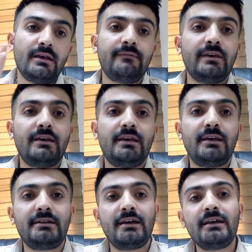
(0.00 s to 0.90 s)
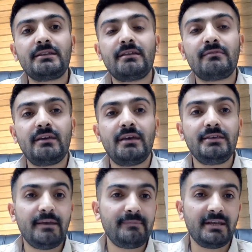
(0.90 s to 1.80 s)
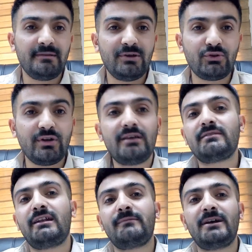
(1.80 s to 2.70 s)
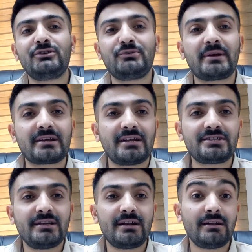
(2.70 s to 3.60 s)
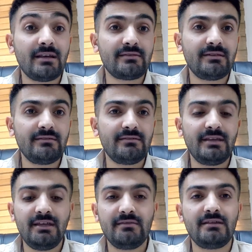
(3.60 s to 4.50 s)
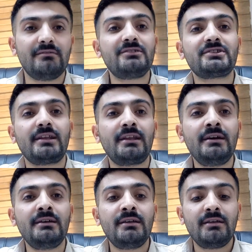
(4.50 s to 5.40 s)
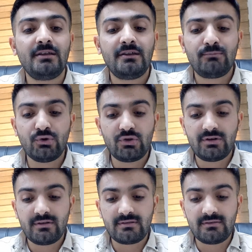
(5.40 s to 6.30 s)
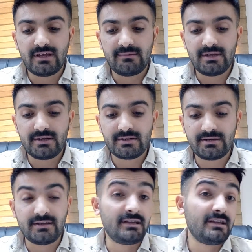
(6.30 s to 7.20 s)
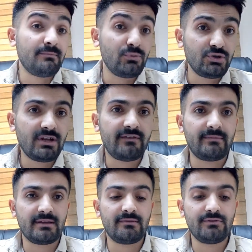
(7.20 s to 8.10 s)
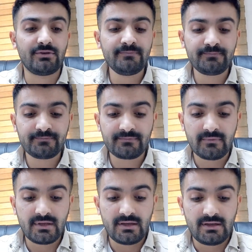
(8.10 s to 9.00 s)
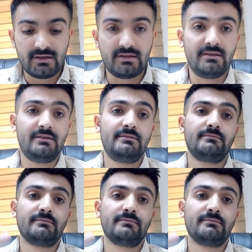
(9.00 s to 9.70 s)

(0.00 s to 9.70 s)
Evet herkese yepyeni bir güne selam aleyküm arkadaşlar. Nasılsınız? İyisiniz inşallah. Bugün sizlere bir e, müjde vermek istiyorum. E,